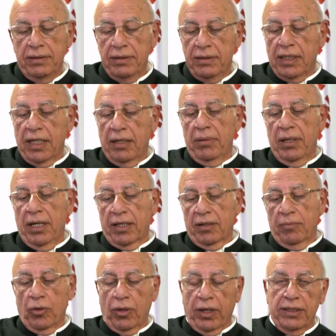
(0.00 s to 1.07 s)
كان نعم. بالأرض
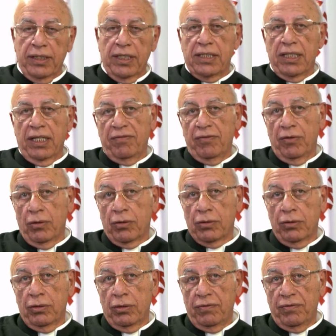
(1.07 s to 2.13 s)
المقدسة في
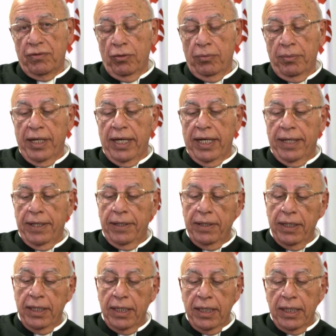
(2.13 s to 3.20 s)
الأردن في لبنان
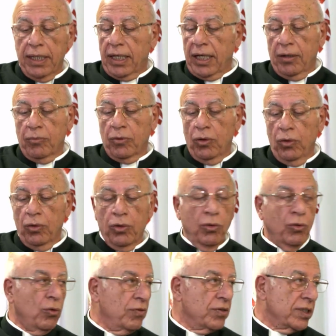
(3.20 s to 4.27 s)
رغم كل
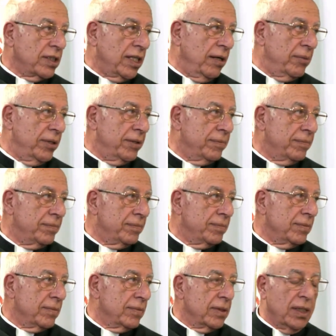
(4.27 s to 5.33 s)
الظروف الصعبة
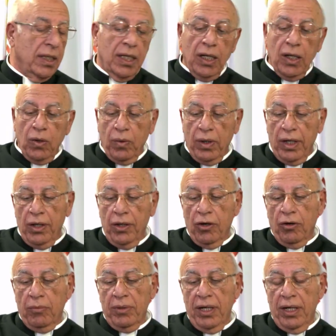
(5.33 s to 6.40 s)
نعم
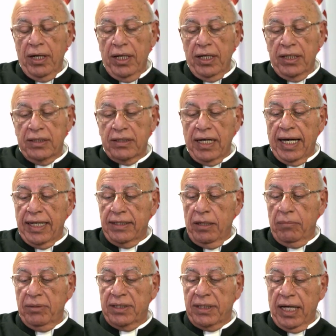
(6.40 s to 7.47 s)
واليوم التحدي
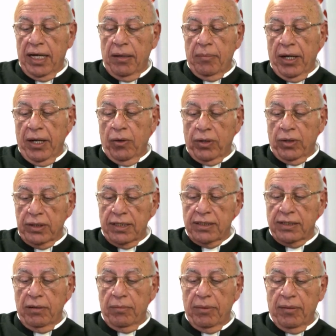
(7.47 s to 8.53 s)
اللي بيتكلم عنه
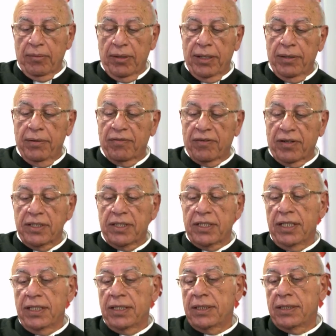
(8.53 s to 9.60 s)
قداسة البابا
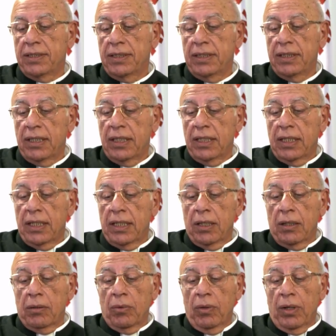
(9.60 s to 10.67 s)
فرانسيس نعم
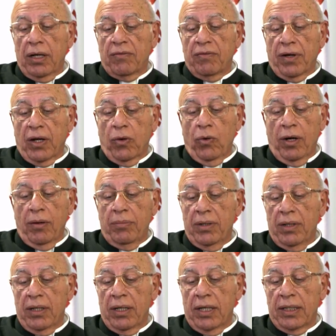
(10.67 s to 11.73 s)
بقول لك في الرواب
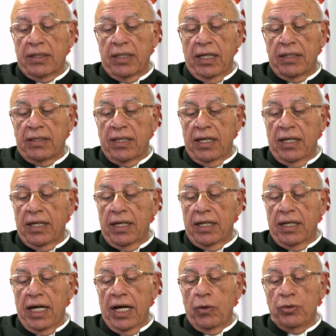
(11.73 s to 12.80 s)
آه،
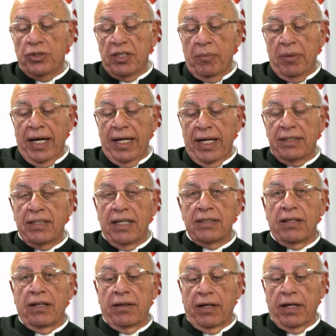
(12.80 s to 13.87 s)
آه، نحن جميعا
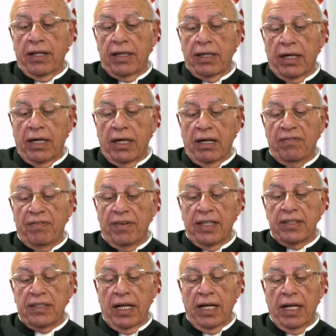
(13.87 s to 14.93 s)
تحت ضغط
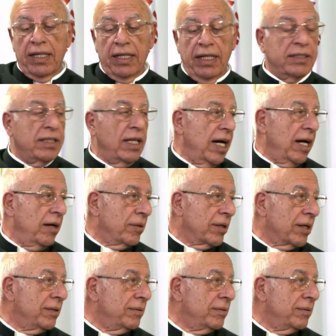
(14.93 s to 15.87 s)
ثقافات اللحظات العابرة